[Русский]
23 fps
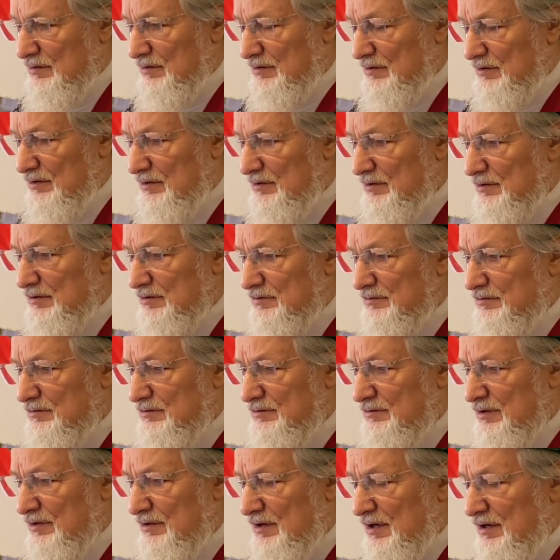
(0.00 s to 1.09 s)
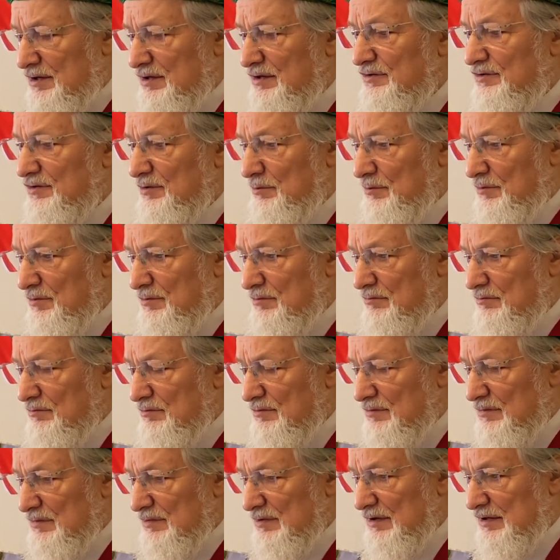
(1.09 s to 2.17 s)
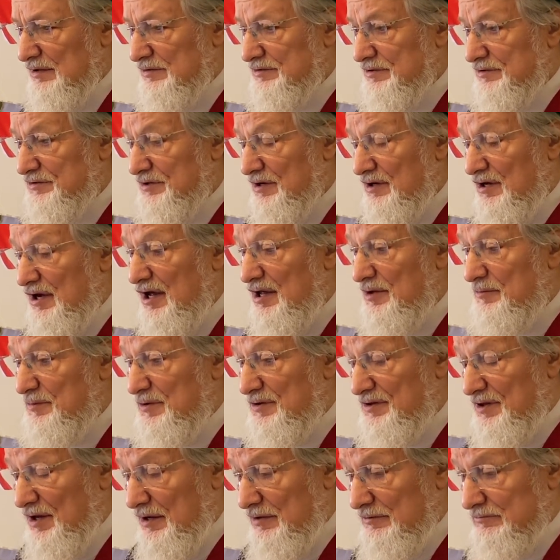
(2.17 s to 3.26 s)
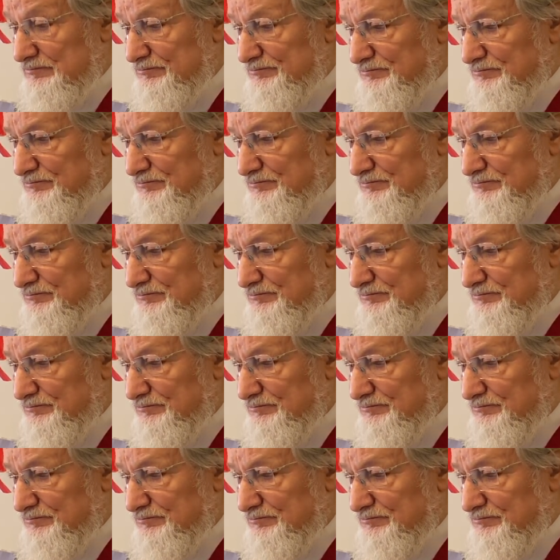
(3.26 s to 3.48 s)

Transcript: и терроризм – это такая беда,